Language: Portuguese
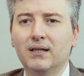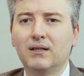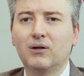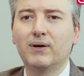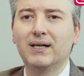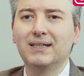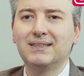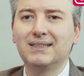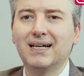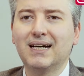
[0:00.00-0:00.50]

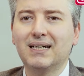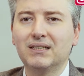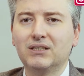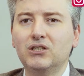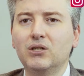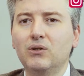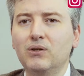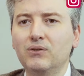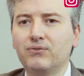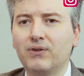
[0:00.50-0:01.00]
Então, esse
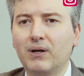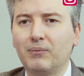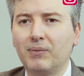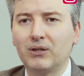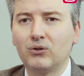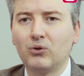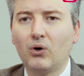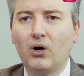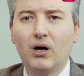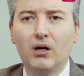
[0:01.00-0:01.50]
gatilho
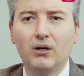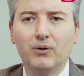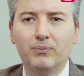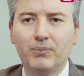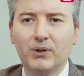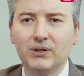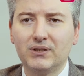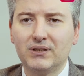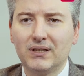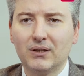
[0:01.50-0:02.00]
inflamatório
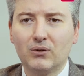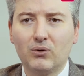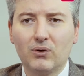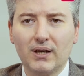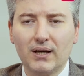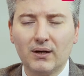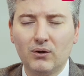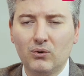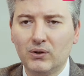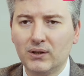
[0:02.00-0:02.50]
pode ser
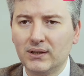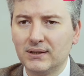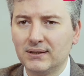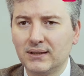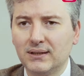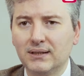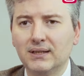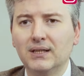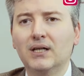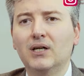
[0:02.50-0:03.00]
qualquer
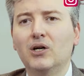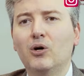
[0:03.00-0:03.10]
coisa.